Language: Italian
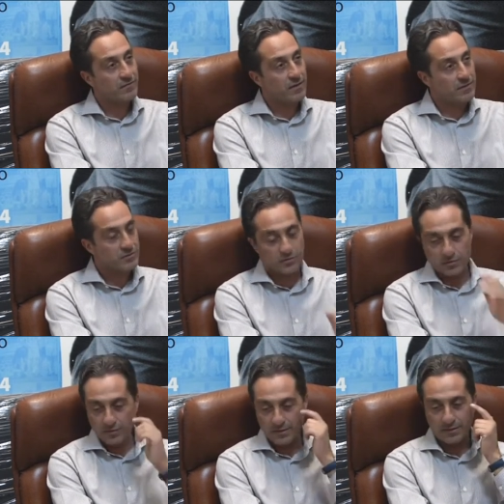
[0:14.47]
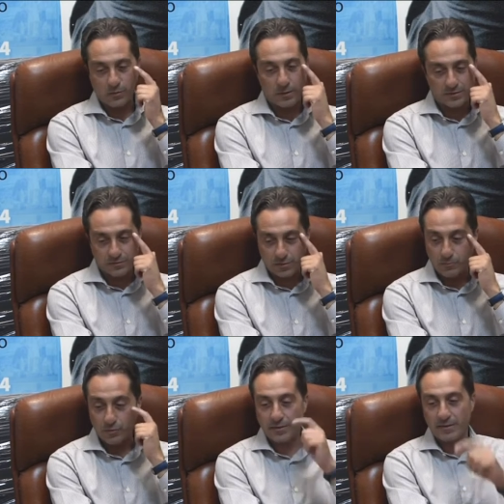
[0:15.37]
infatti ci sono stati 3 o 4
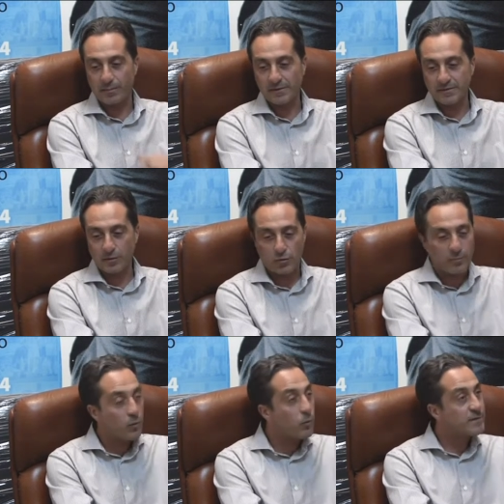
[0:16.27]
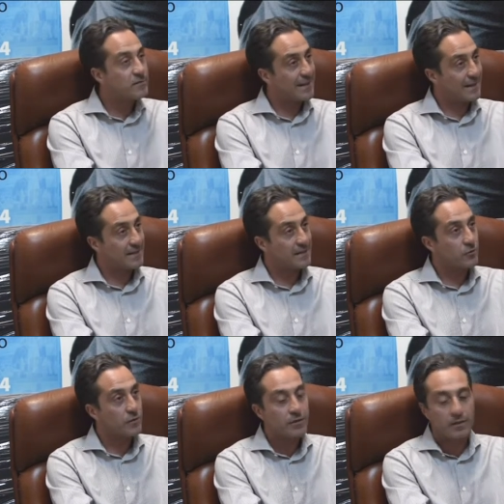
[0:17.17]
ammoniti da parte loro, però questa è la
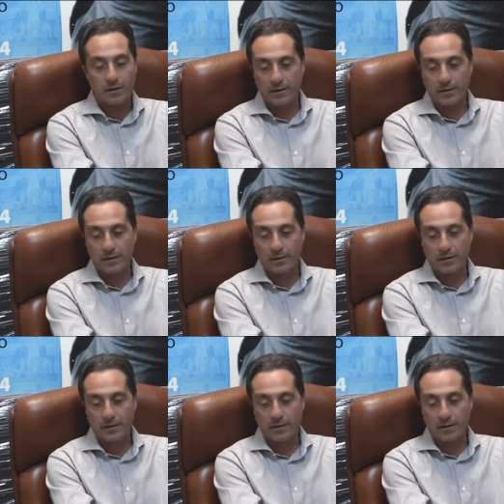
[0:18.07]
categoria.